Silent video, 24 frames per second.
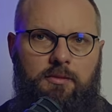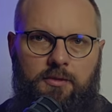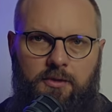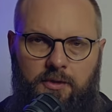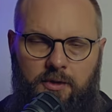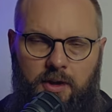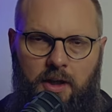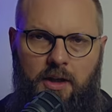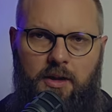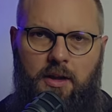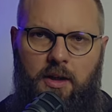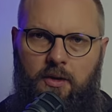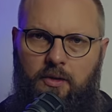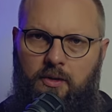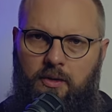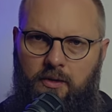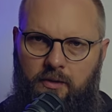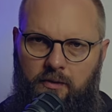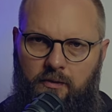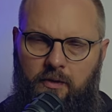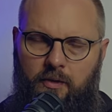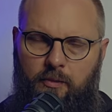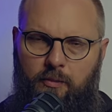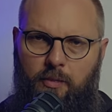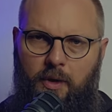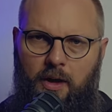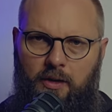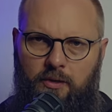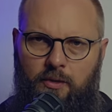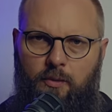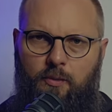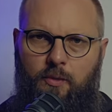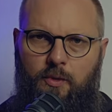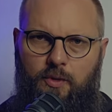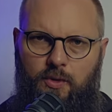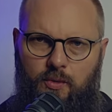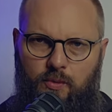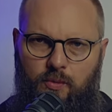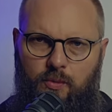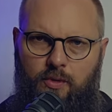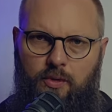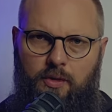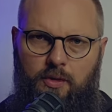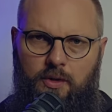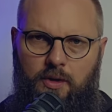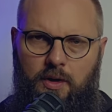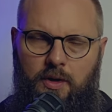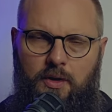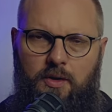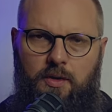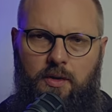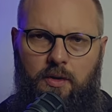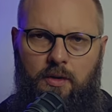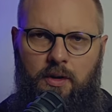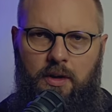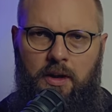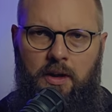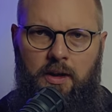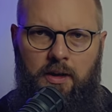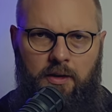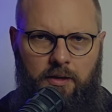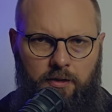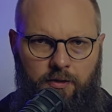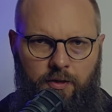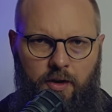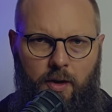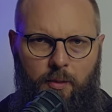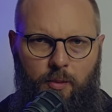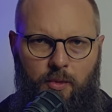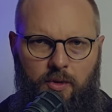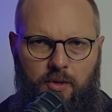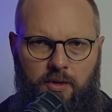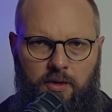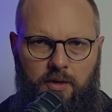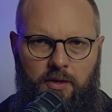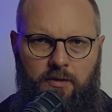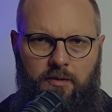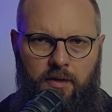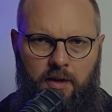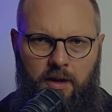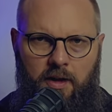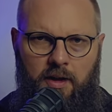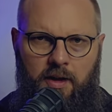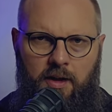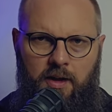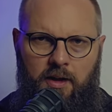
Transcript: Nie da się dwom panom służyć, jest to niemożliwe,